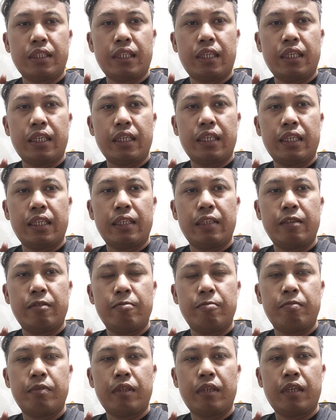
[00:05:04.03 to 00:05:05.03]
niya sa akin,
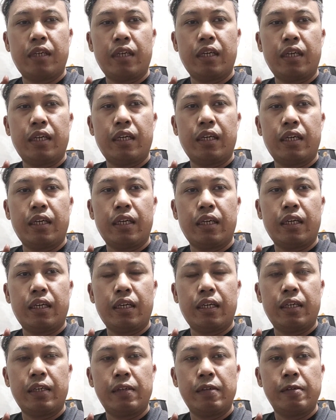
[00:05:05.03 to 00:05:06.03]
ah,
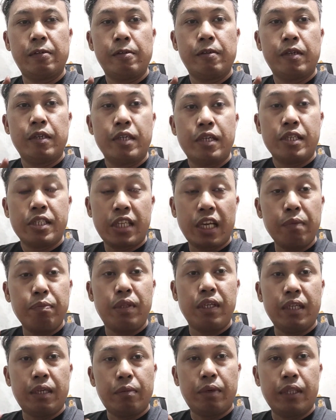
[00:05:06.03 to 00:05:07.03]
uh,
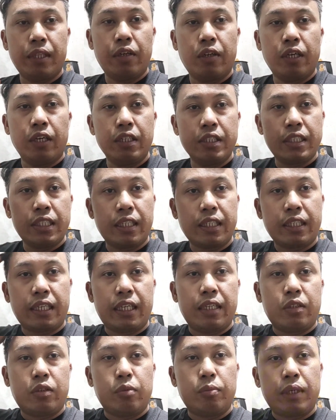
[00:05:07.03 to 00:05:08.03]
same din naman daw. Ngayon Sir
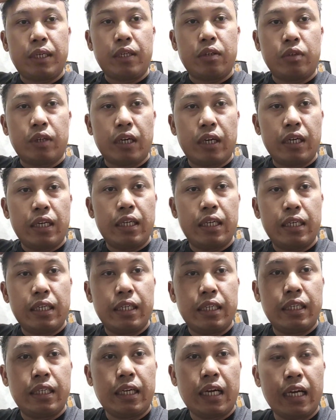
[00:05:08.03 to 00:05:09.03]
Ken, kung mayroon kang
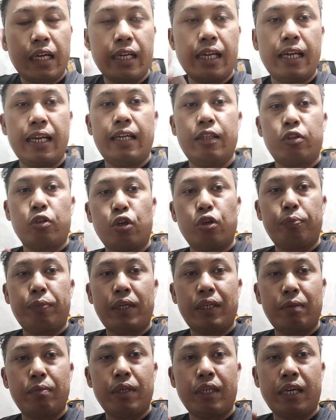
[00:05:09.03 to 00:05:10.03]
kakilala
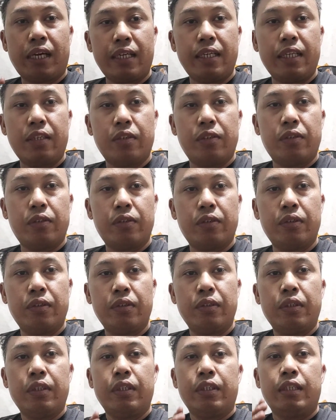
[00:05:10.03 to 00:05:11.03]
tropa na mekaniko,
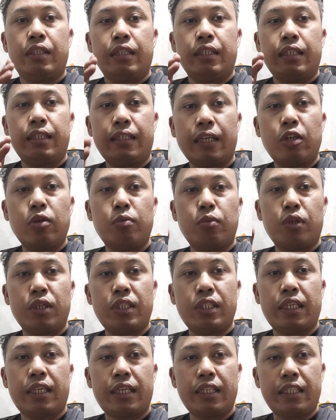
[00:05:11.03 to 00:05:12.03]
itanong mo
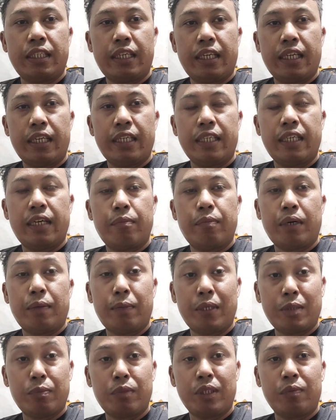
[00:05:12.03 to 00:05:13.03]
rin sa kanya. Ayan,
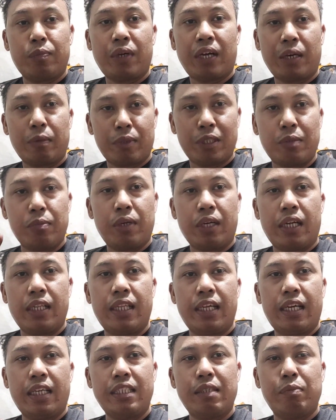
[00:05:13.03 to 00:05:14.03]
para mas, mas, para mas
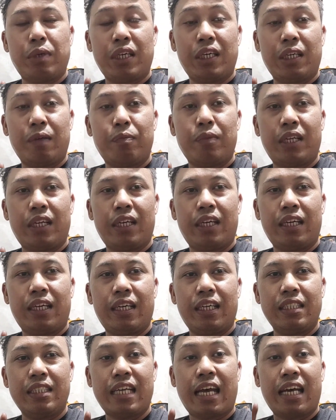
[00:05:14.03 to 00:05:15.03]
maganda kasi mahirap
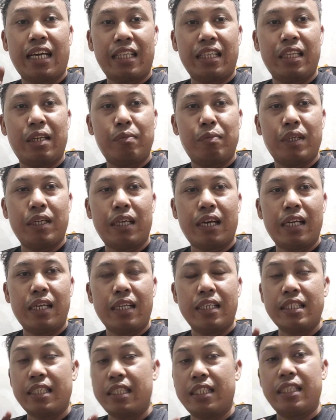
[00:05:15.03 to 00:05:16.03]
na sa akin din naman
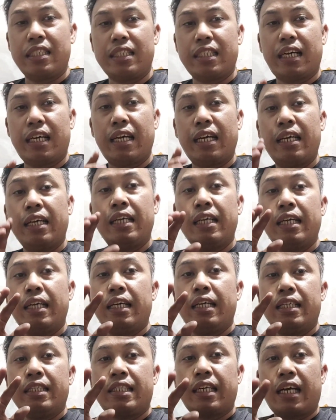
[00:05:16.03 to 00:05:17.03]
galing. Kasi sa
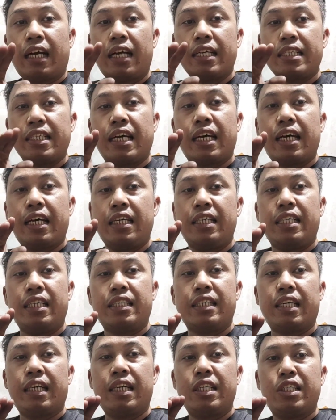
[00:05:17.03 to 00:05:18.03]
sa kasahan
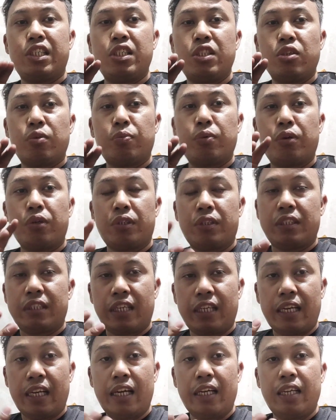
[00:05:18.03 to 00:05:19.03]
niya sa engine support
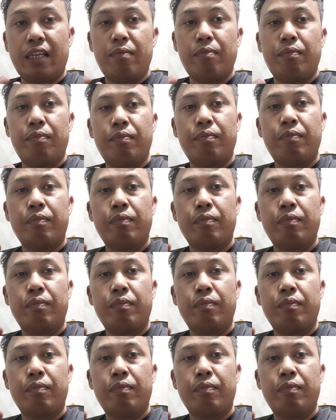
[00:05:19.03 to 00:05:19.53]
sa ilalim